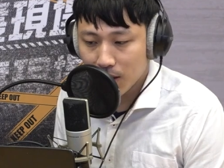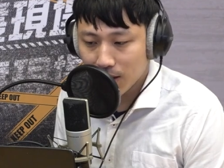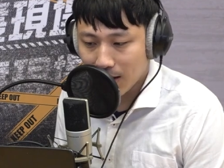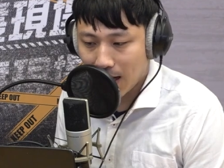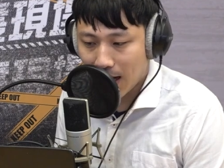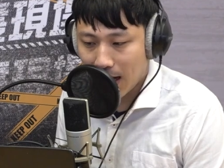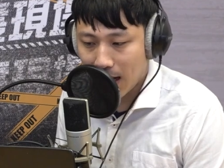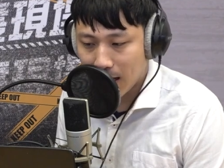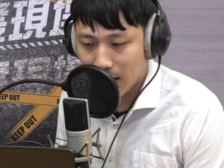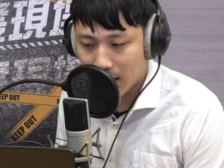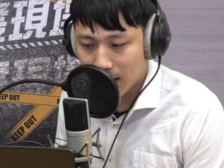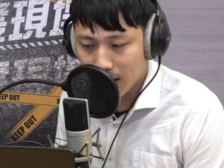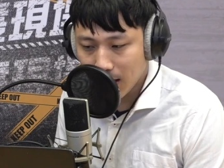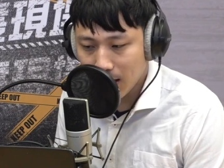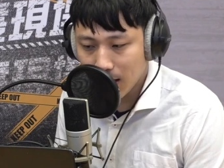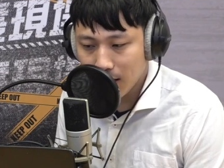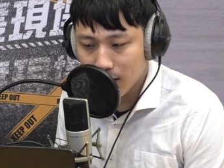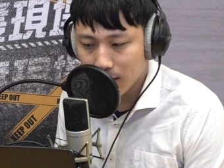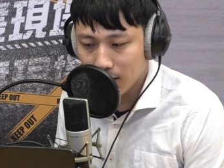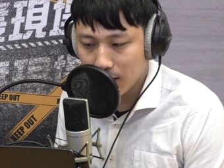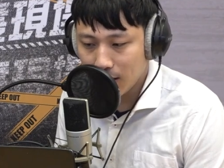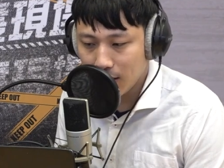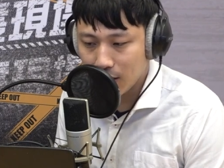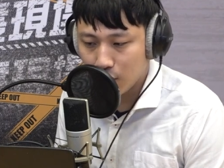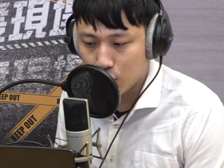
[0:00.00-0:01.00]
他还
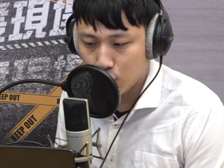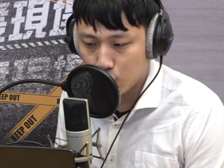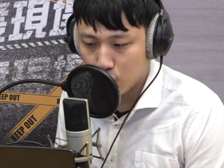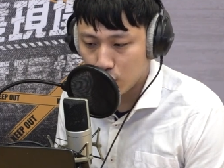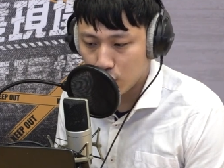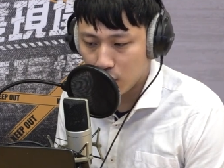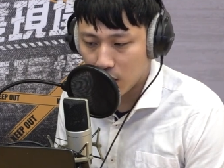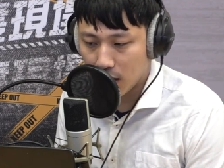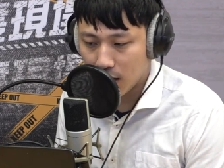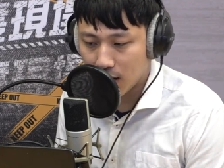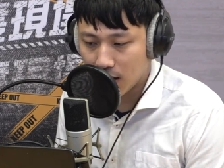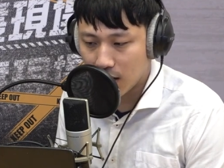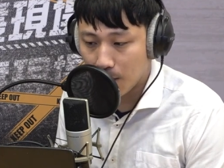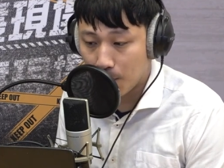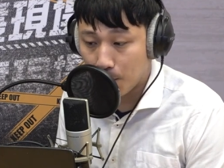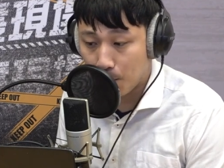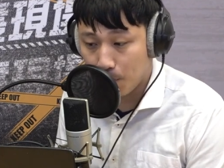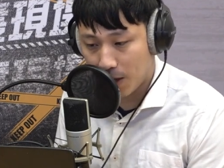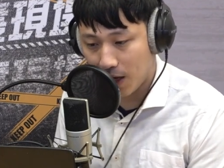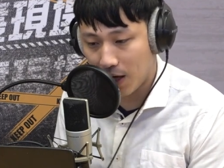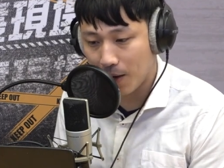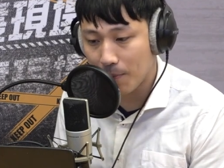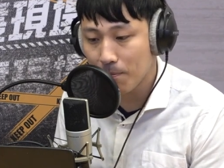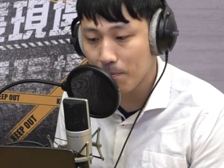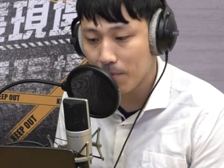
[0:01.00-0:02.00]
特地取了一个
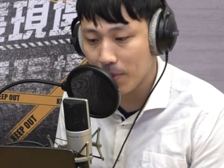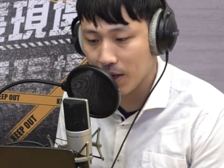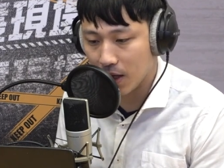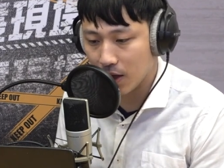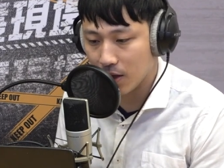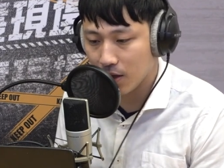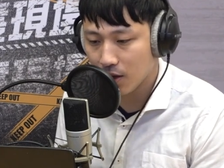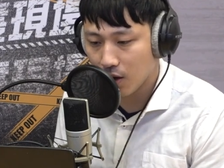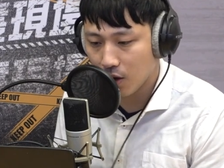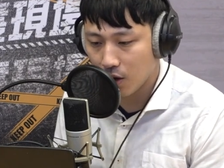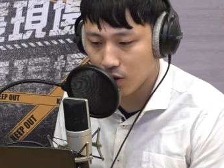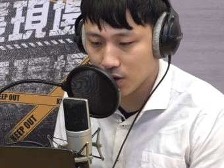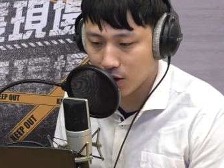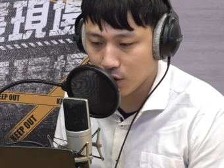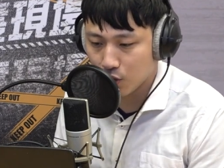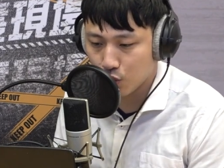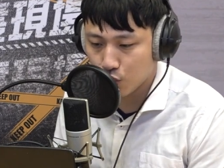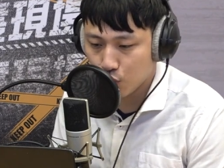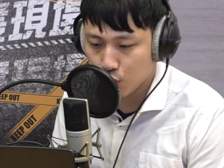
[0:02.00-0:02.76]
偏名哦，叫做